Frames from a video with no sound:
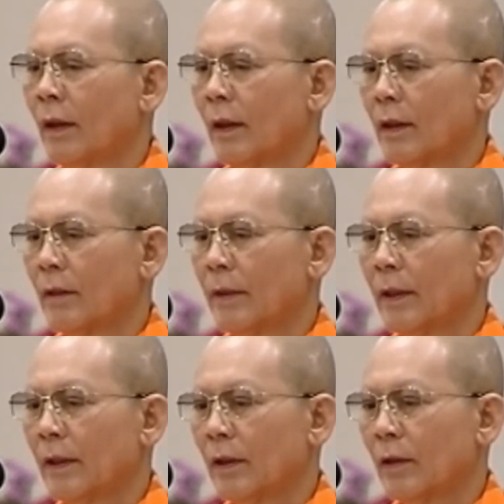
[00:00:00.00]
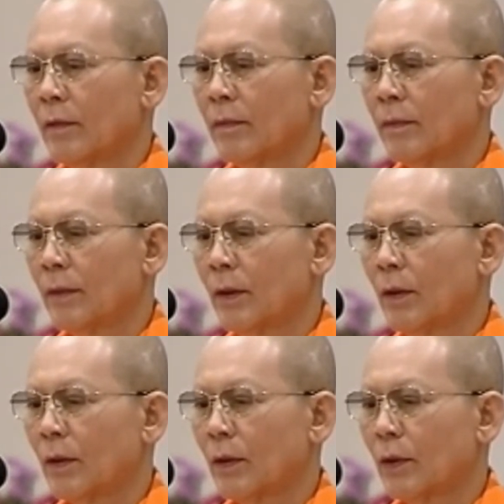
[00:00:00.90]
ก็จะเป็นกลุ่มลู
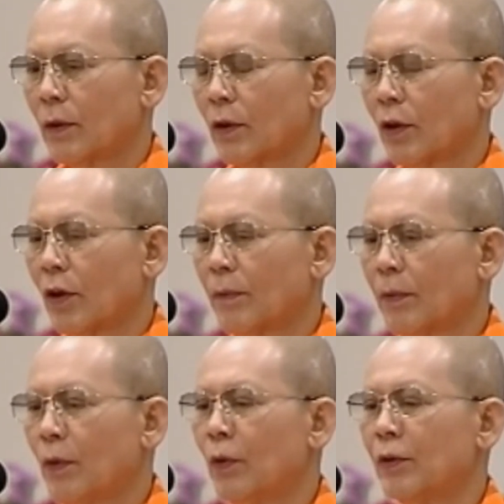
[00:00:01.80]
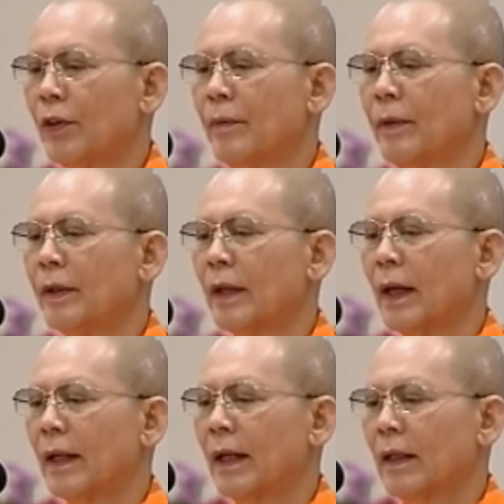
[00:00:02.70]
กลูกของผู้ที่มีฐา
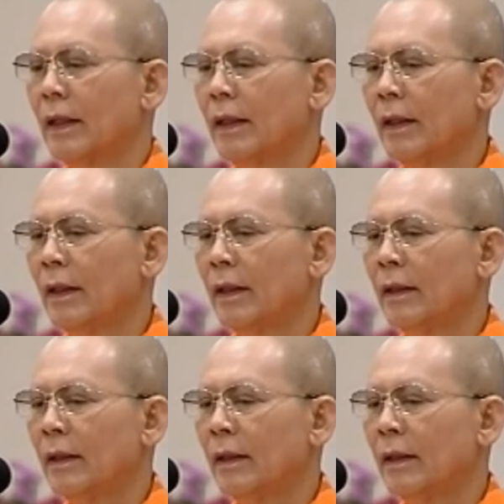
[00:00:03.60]
นะดี